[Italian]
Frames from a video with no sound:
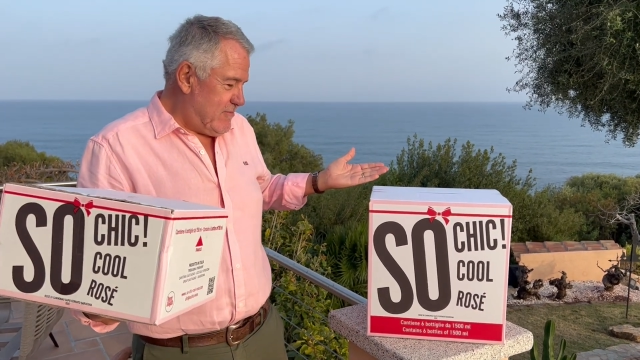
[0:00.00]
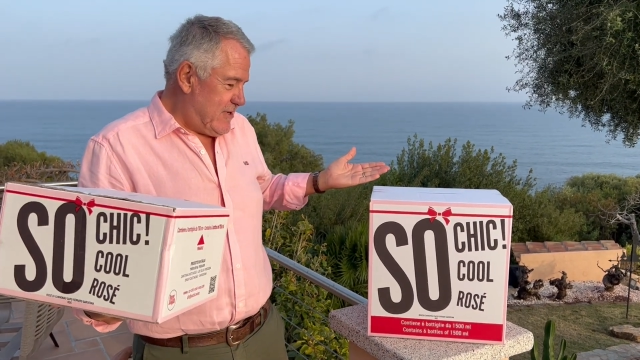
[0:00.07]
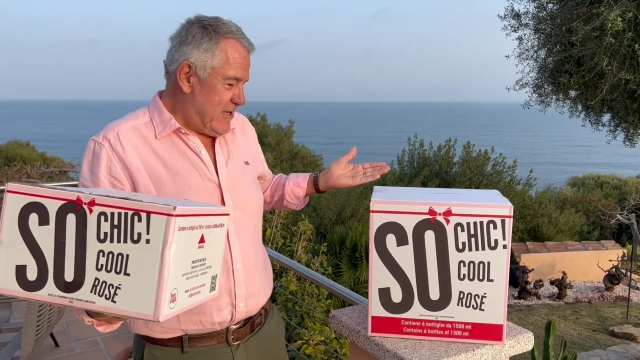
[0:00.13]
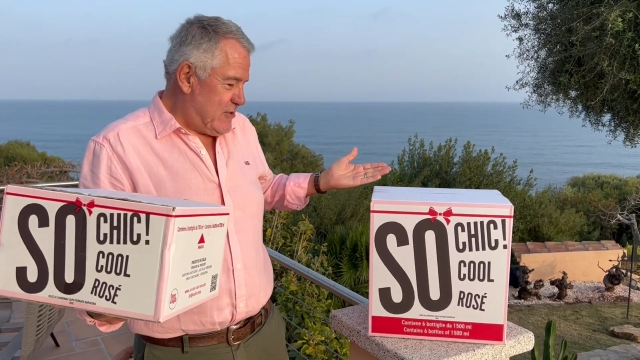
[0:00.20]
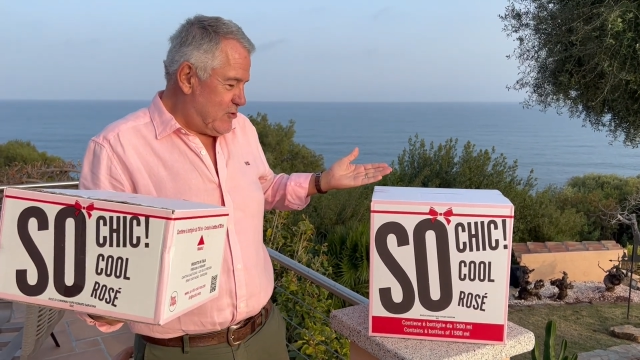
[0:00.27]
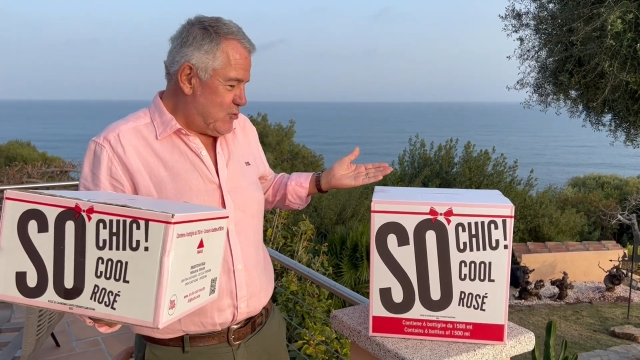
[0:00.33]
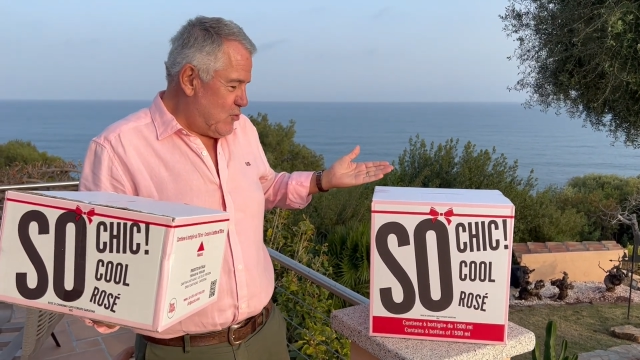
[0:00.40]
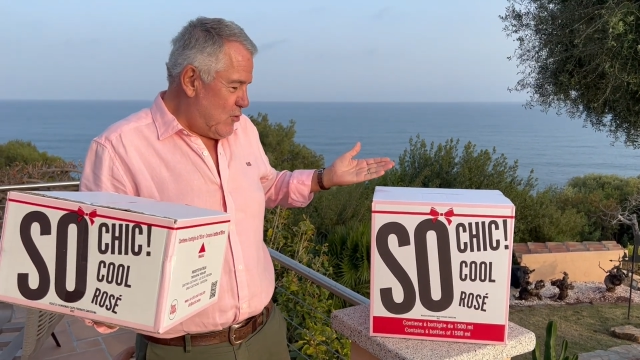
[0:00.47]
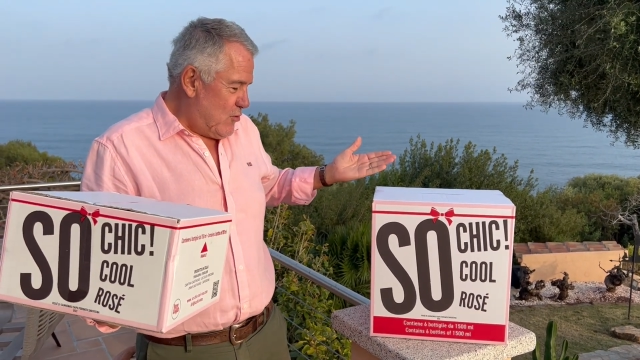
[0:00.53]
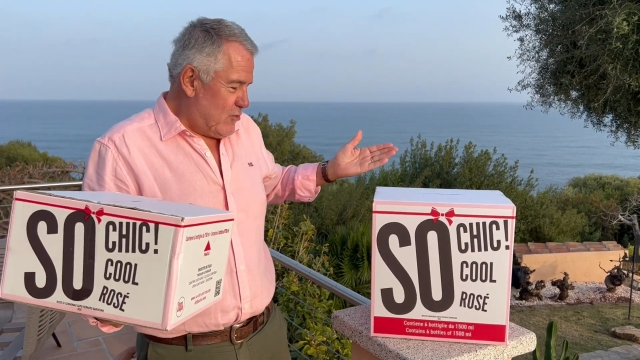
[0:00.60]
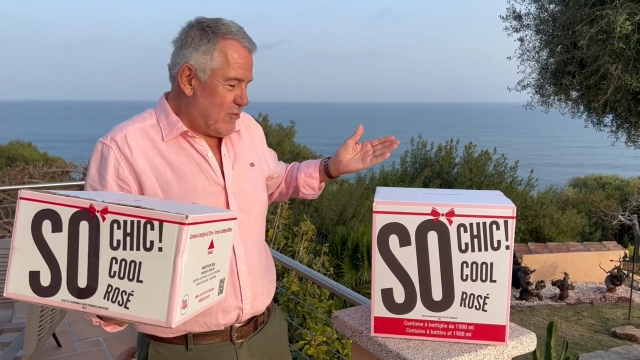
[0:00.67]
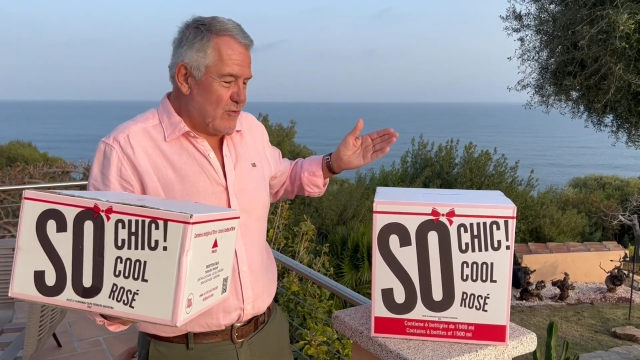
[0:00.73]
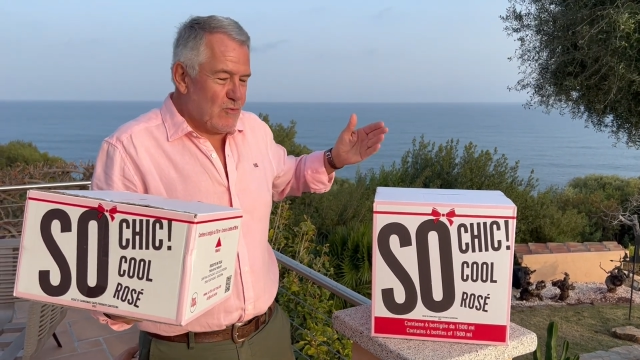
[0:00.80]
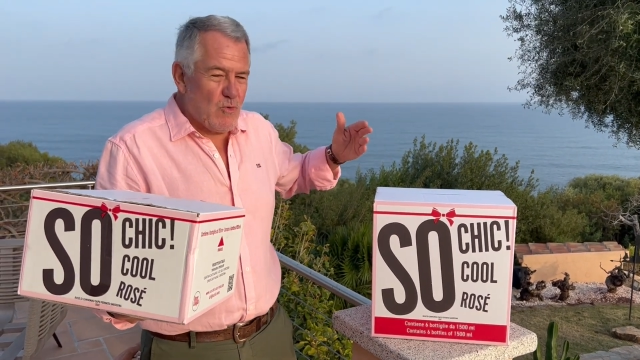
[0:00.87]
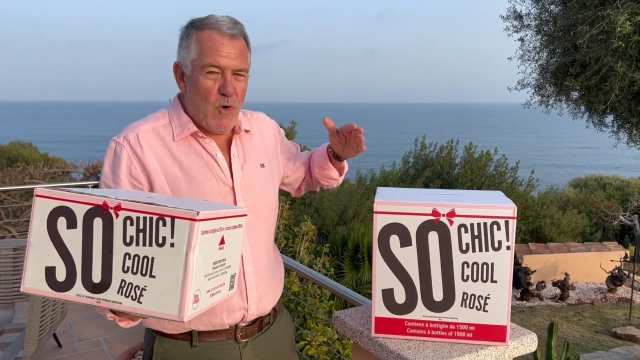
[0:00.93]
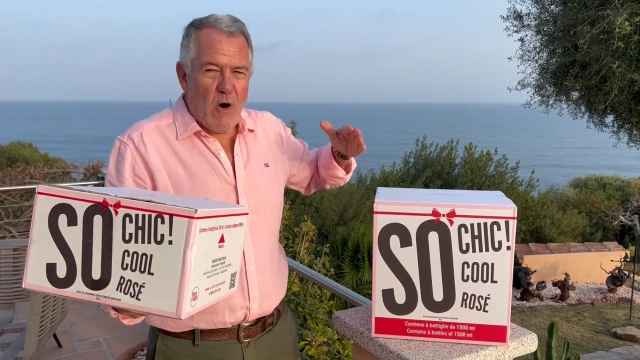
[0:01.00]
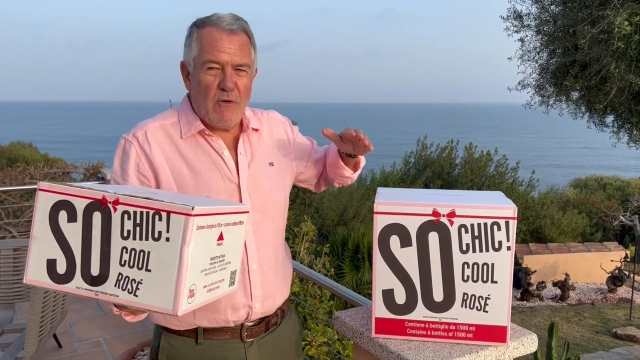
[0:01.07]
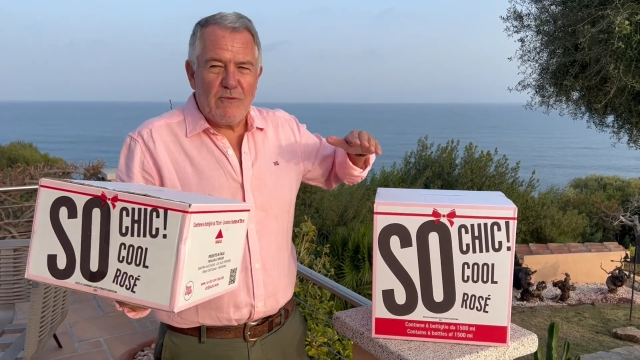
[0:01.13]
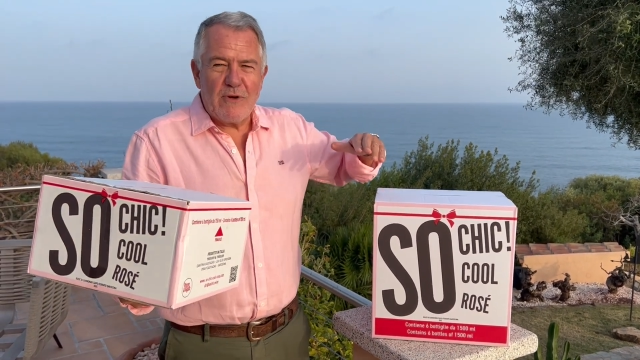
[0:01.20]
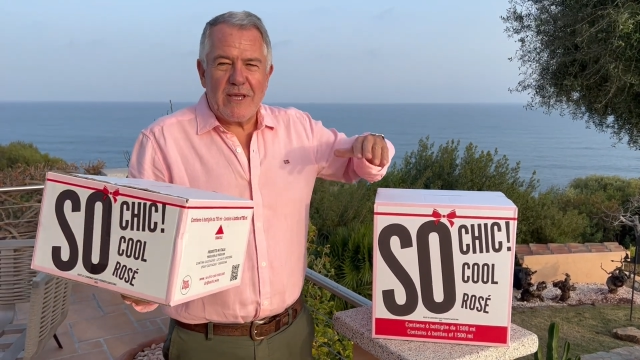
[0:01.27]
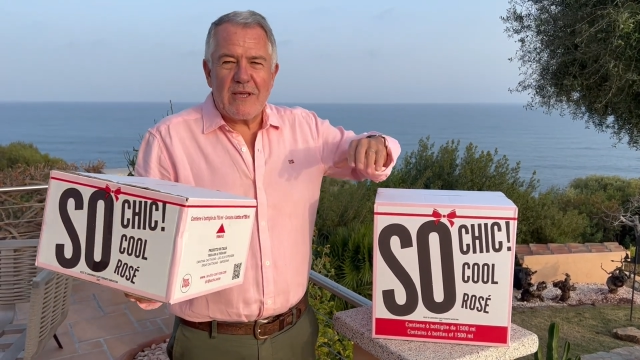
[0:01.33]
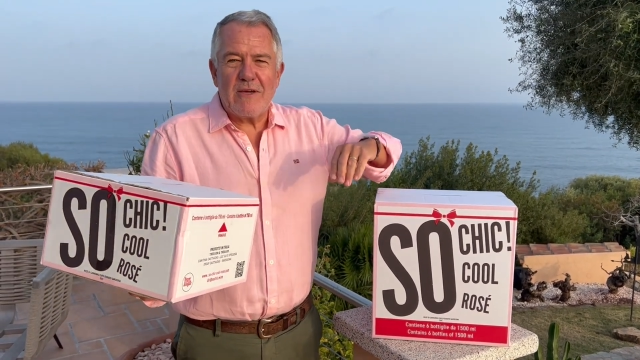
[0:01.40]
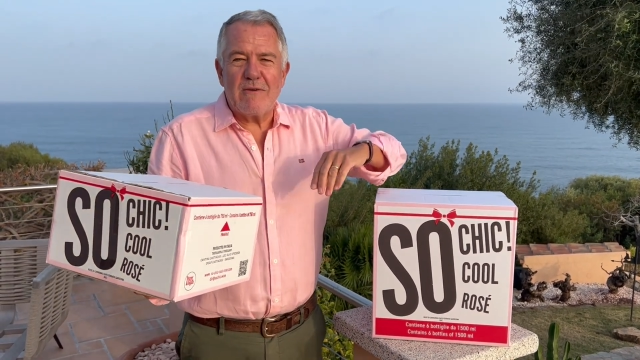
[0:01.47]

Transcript: il suo nuovo,